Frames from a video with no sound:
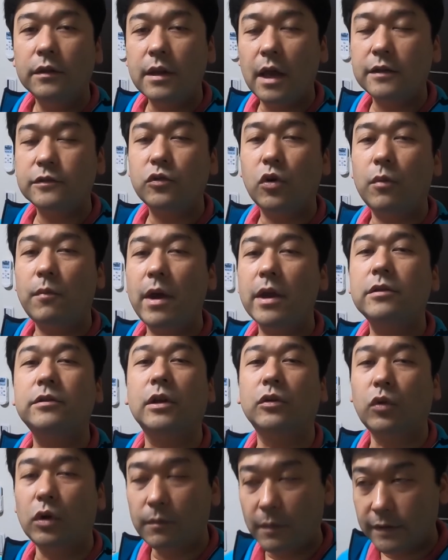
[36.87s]
内蔵マイク
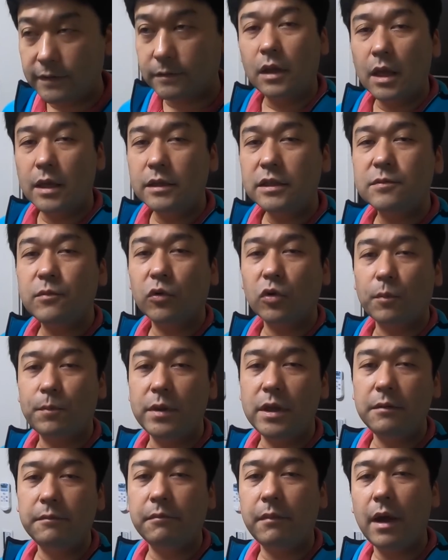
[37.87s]
で撮ります。で、いつもの
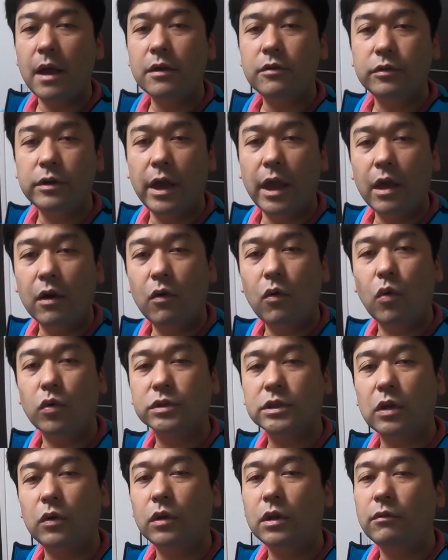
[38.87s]
ピンマイクに変更
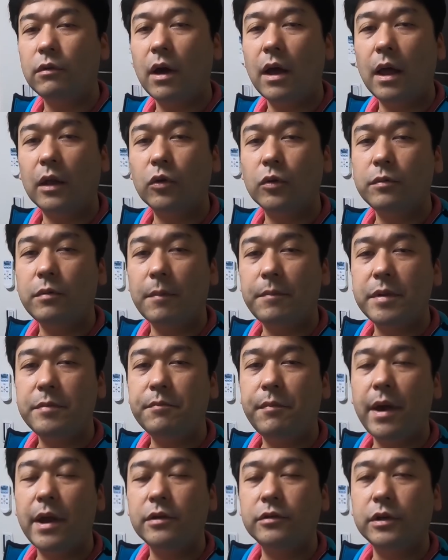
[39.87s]
した時は、あの、今
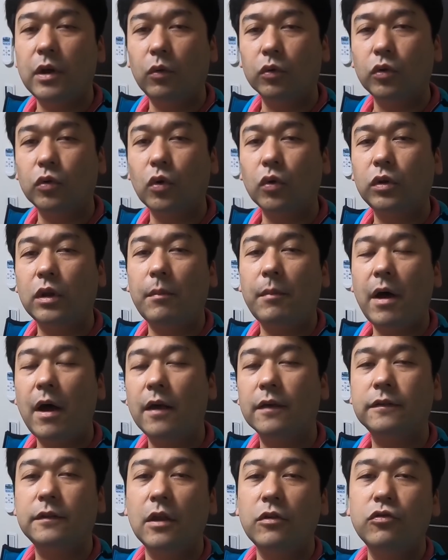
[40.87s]
ピンマイクで音撮って
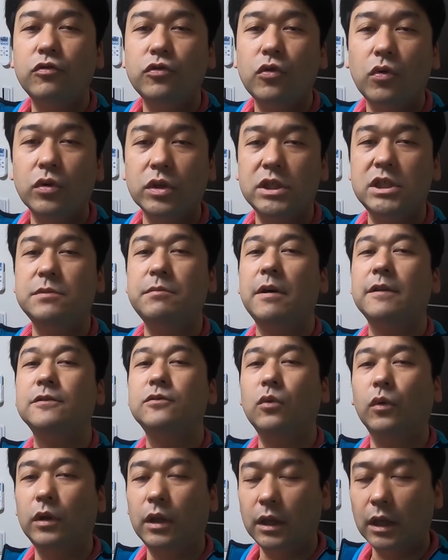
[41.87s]
ますって言うようにしま
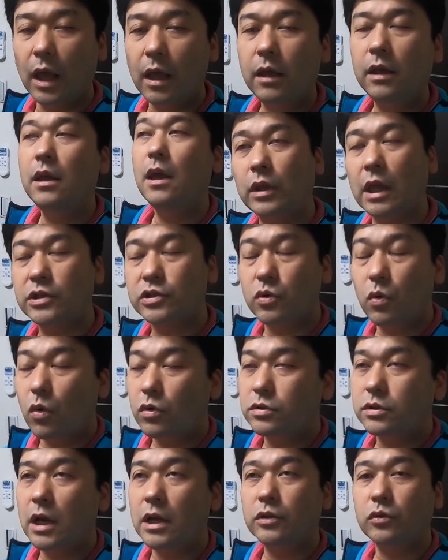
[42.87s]
すのでね、多少
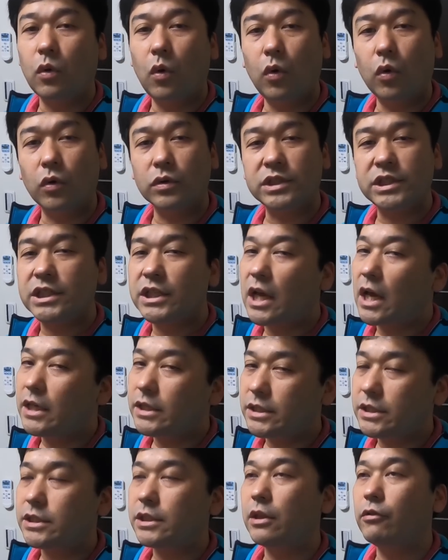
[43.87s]
暗いところ、市
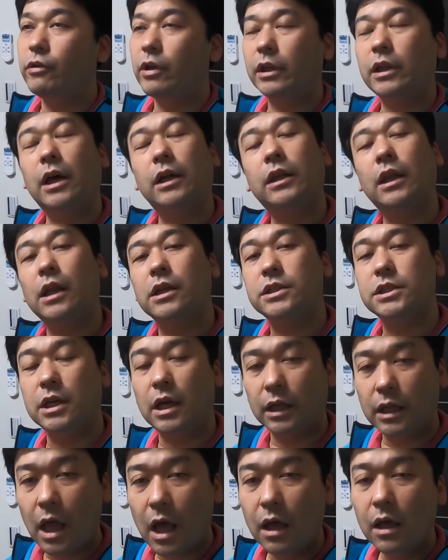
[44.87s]
街地っていう言い方が正しい
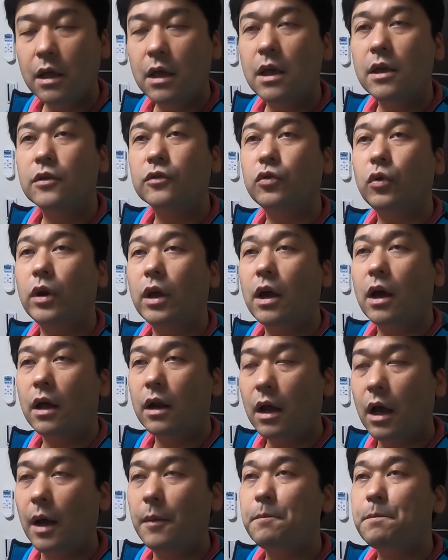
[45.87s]
かな。それか
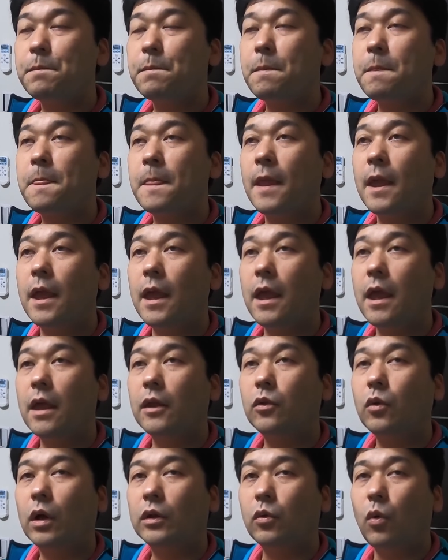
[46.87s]
ら、
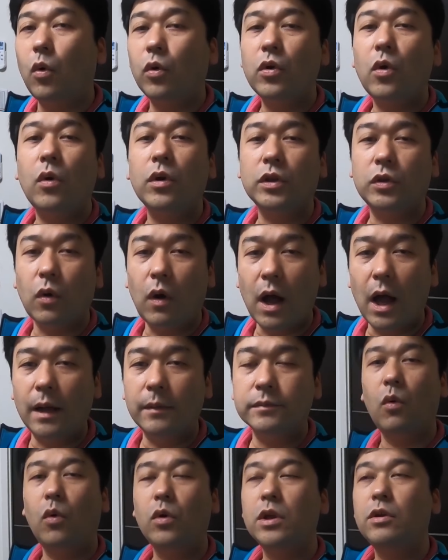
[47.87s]
えっ、ー、と、あとお料理とか
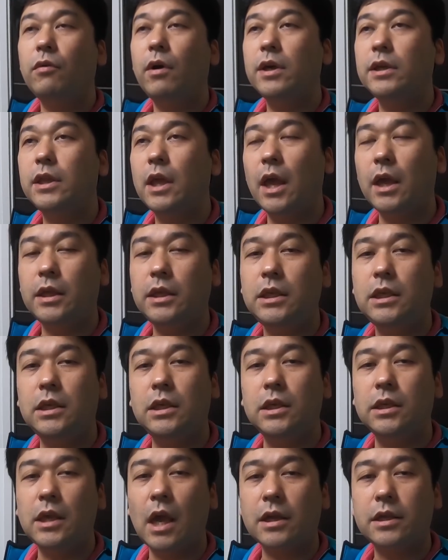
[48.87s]
お祝いでいい
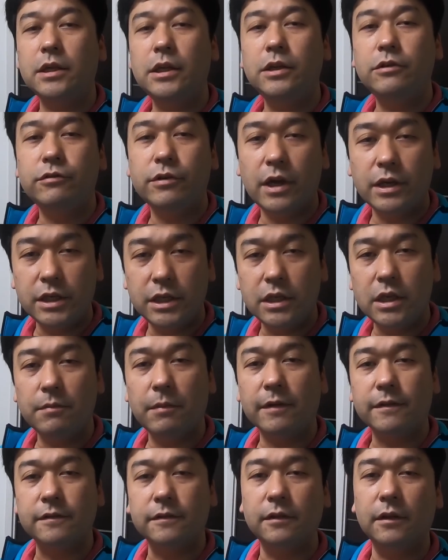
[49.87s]
焼肉屋に行き
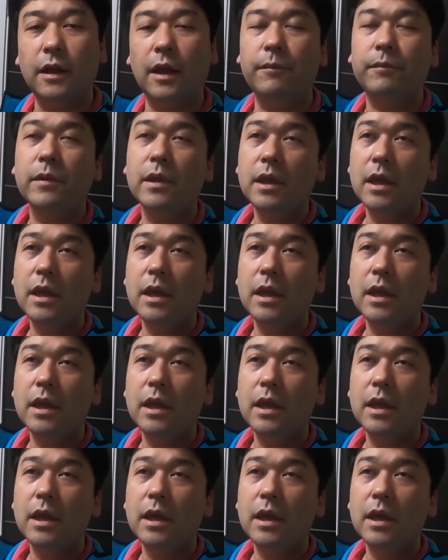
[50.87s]
ますんで、